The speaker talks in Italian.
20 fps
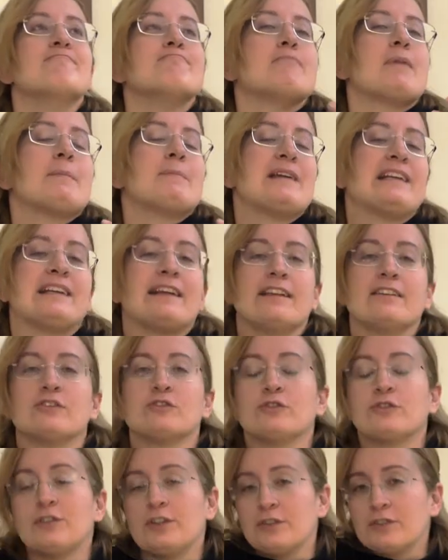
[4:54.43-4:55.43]
ma perché
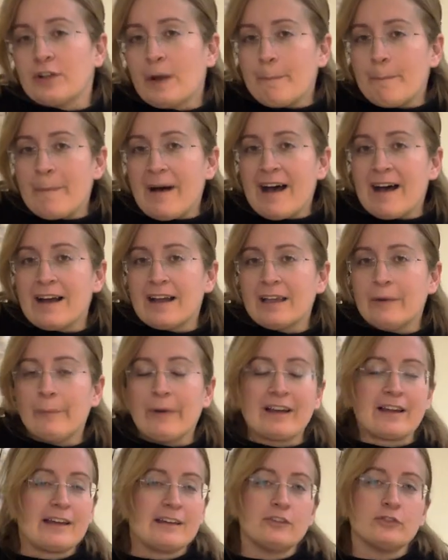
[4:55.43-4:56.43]
non si sa mai,
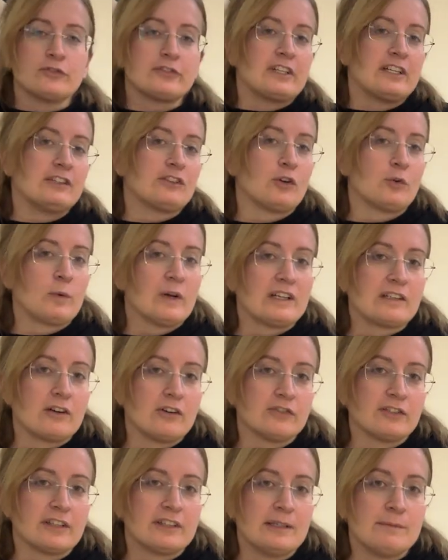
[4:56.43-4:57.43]
magari ho scritto
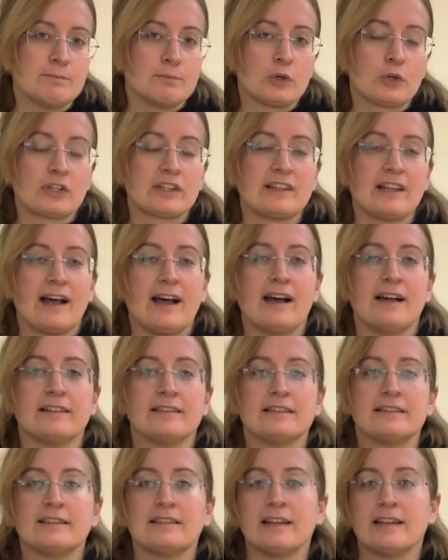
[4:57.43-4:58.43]
qualcosa di
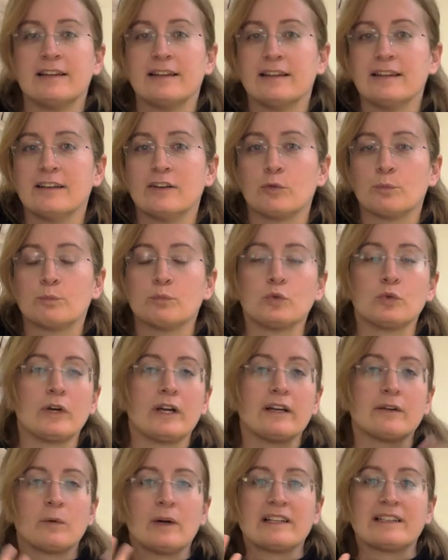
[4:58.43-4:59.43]
importante
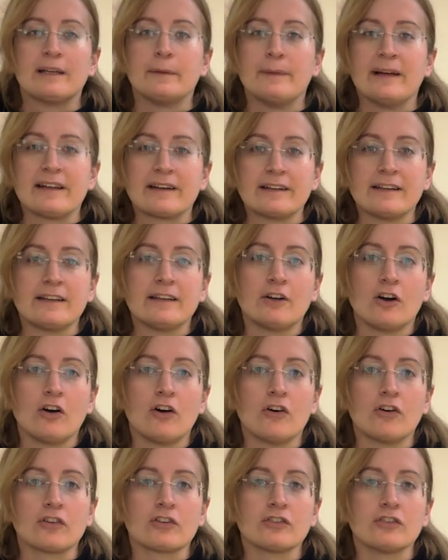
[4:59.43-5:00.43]
oppure qualche bel
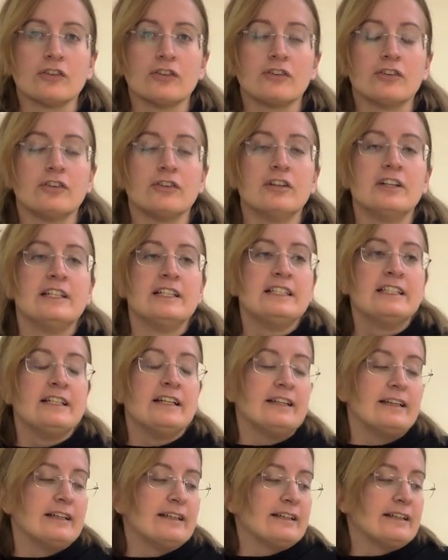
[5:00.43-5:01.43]
ricordo.
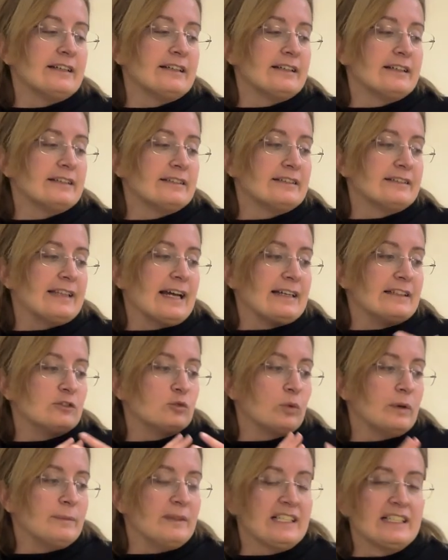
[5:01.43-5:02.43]
Eh, dal
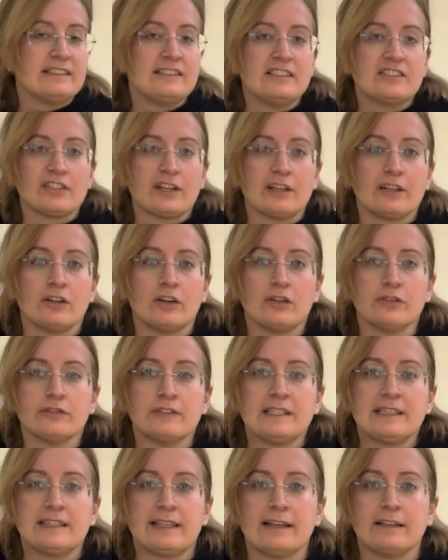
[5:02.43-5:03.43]

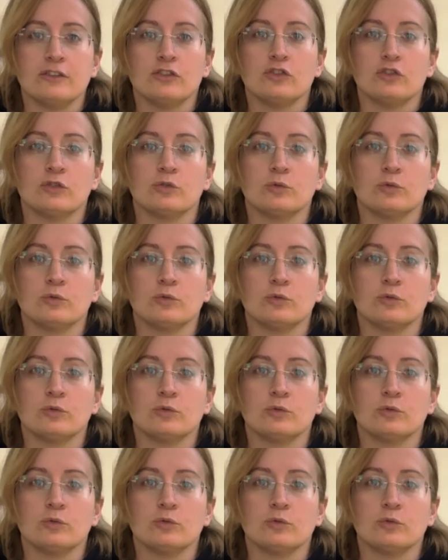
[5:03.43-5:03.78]
2019 tengo